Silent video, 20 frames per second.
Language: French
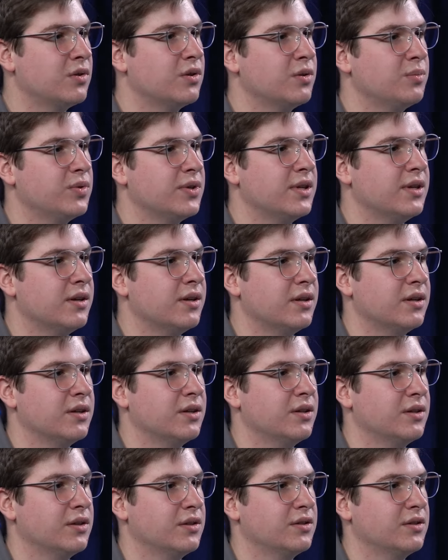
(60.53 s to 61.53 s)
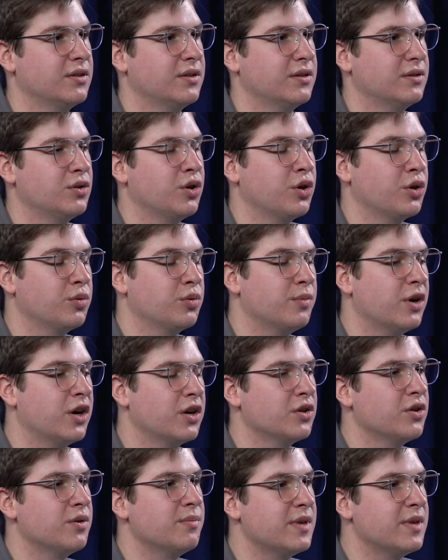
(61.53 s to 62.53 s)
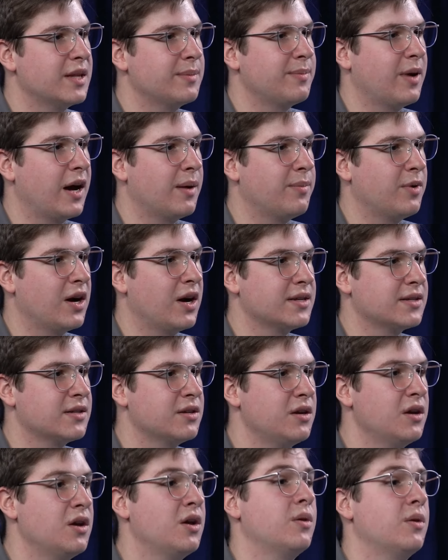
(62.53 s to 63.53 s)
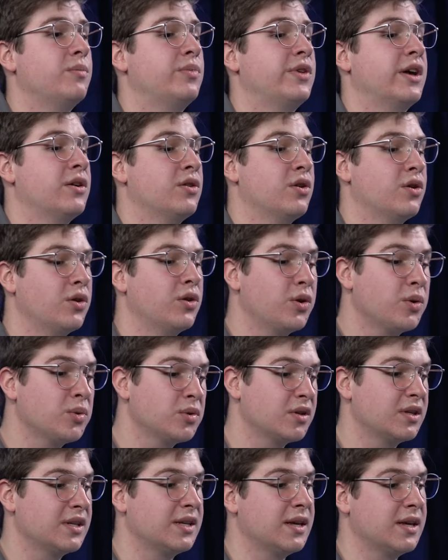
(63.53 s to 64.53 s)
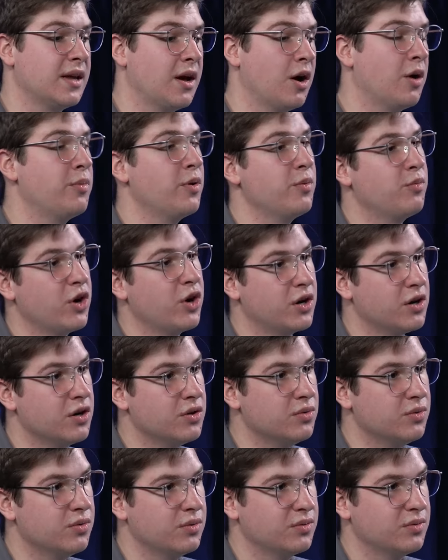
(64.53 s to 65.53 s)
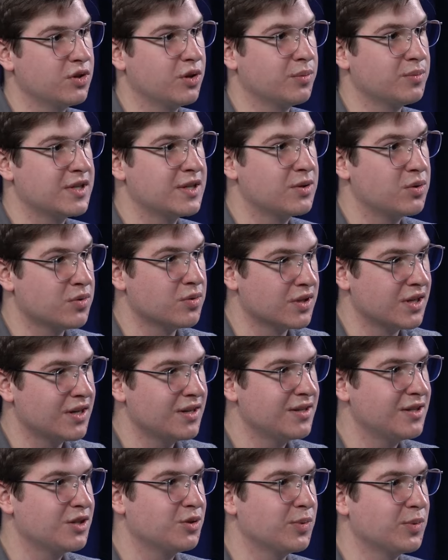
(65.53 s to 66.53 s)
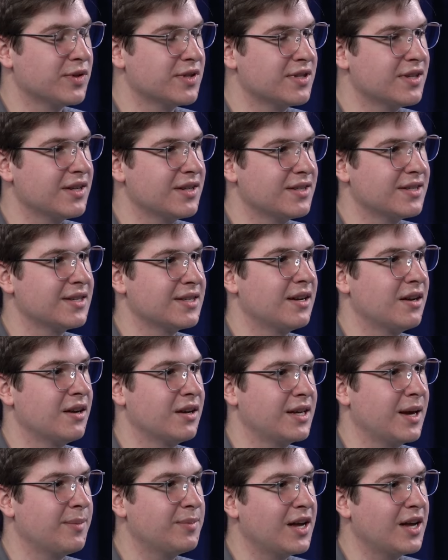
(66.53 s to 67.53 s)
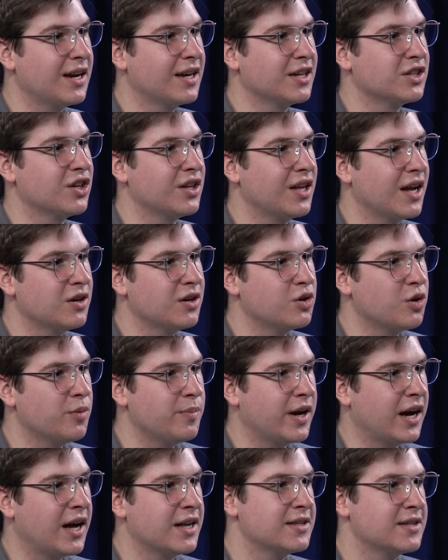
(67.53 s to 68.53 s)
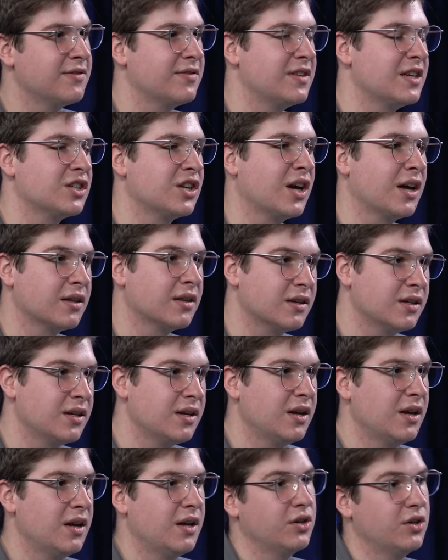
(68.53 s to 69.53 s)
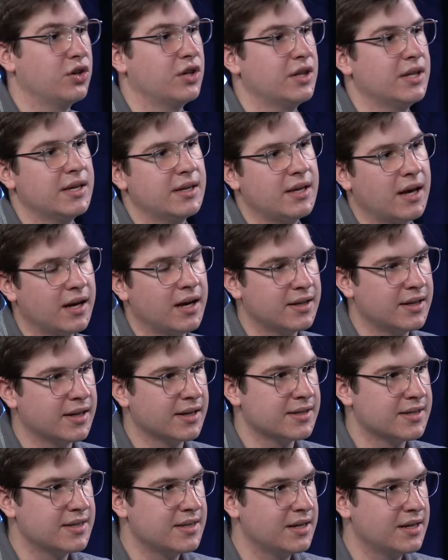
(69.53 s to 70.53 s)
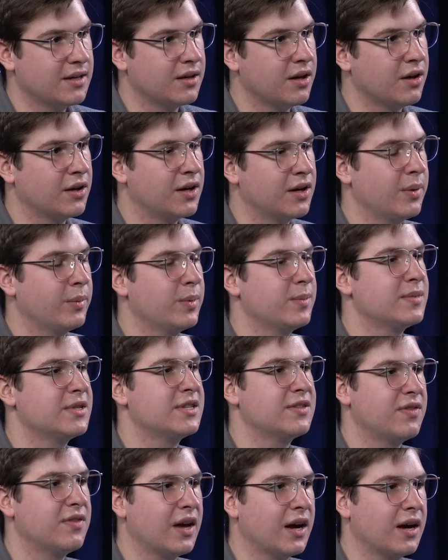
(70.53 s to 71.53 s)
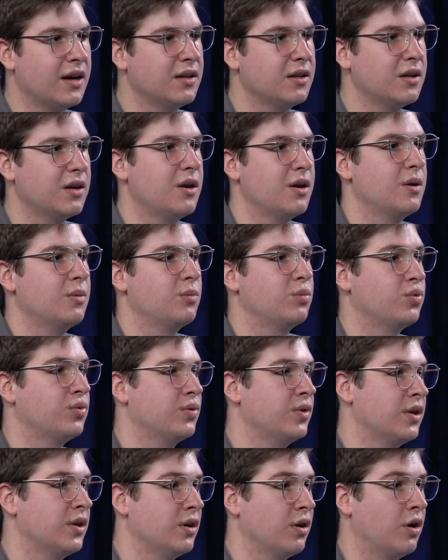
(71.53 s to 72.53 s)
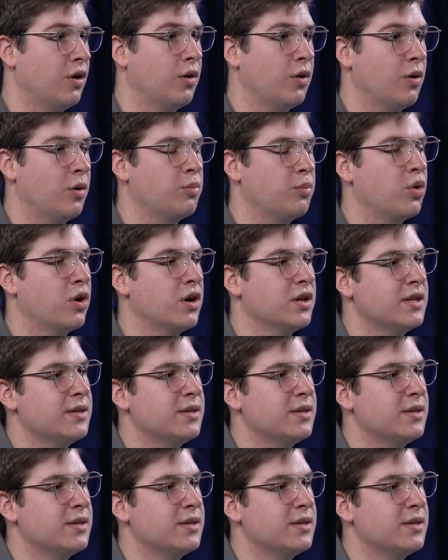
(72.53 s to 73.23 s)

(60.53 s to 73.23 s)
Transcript: là, puis de, rumeurs, de mythes par rapport à ça. Puis il y en a un autre qui est un peu moins connu, son petit cousin, si je peux dire, c'est le capital régional coopératif des jardins, qui a des caractéristiques euh, quand même différentes. Puis on, pourra